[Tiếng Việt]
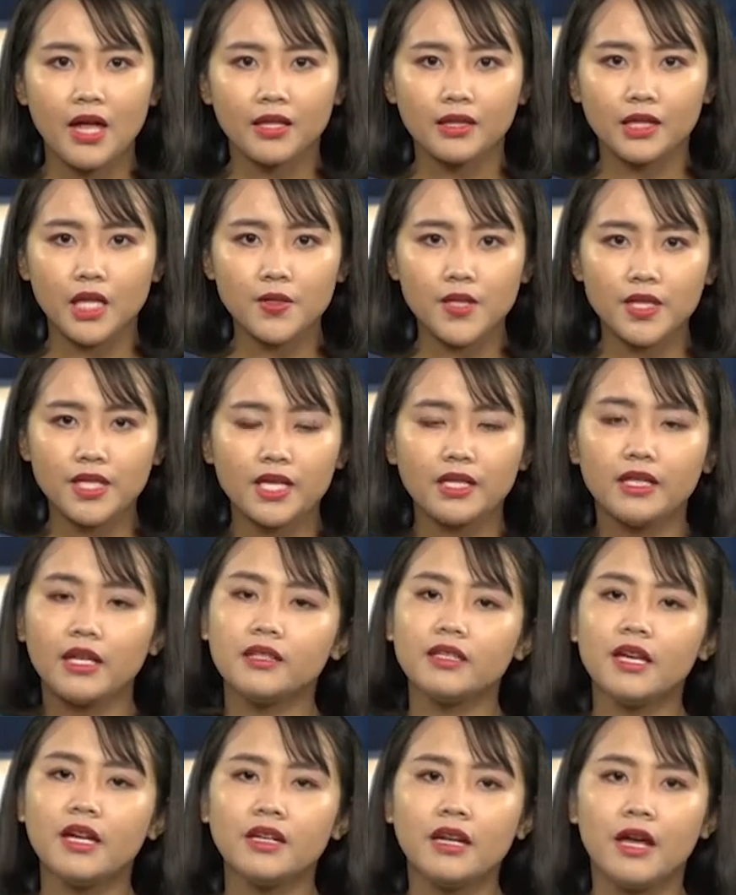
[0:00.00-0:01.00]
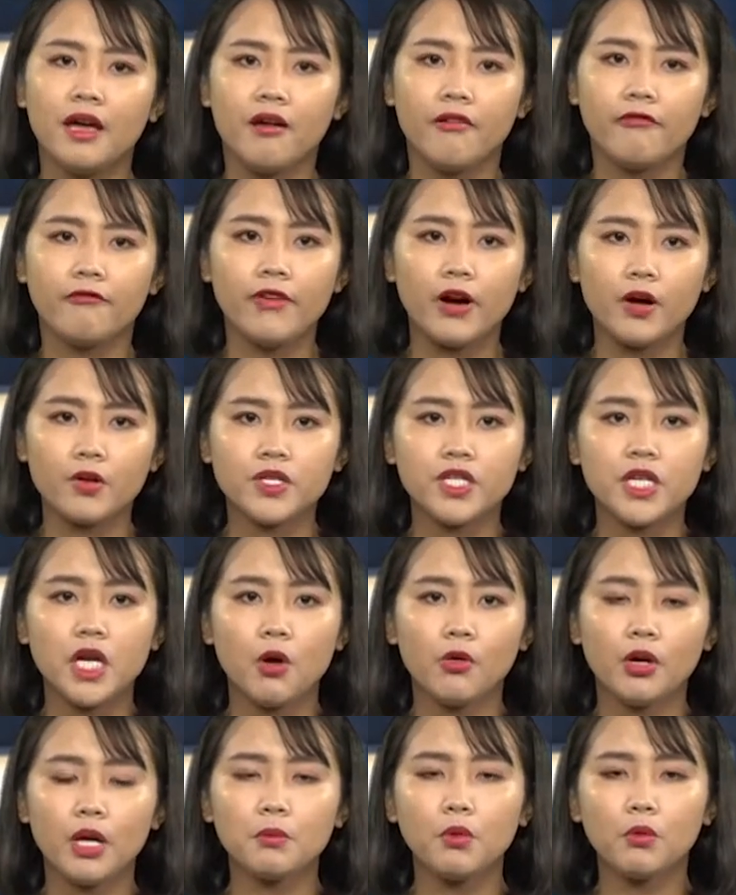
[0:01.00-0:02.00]
Theo gia đình nạn nhân, vào chiều
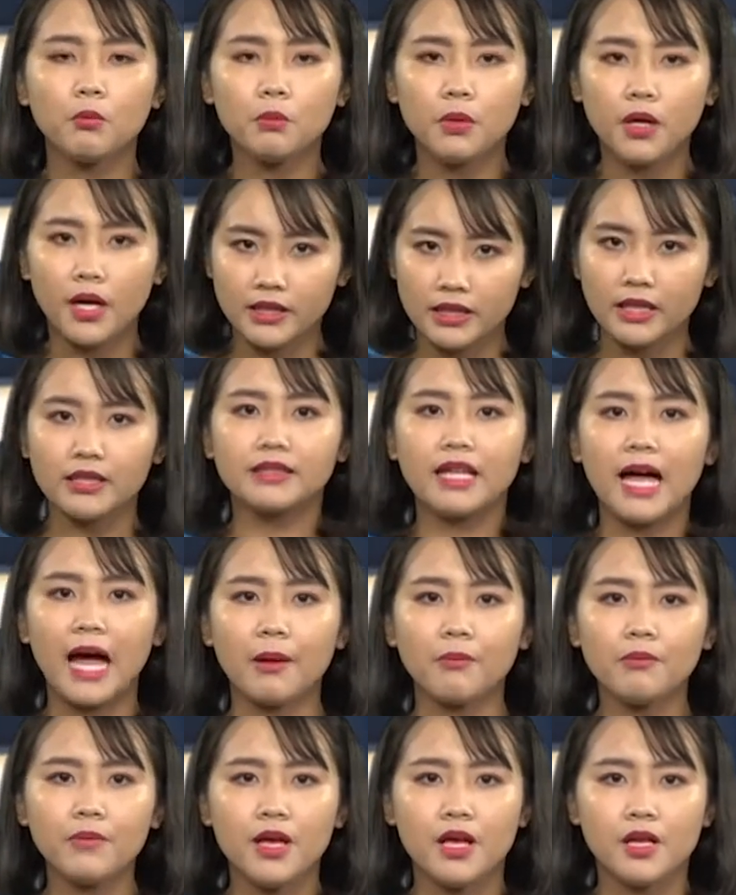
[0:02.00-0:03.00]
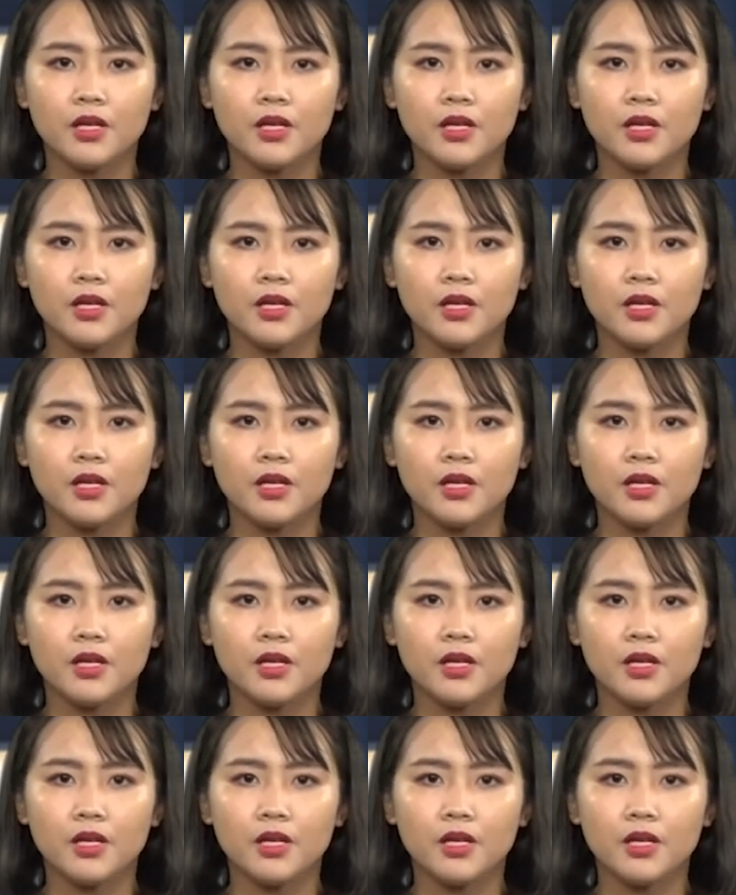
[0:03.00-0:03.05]
ngày 10 tháng 8,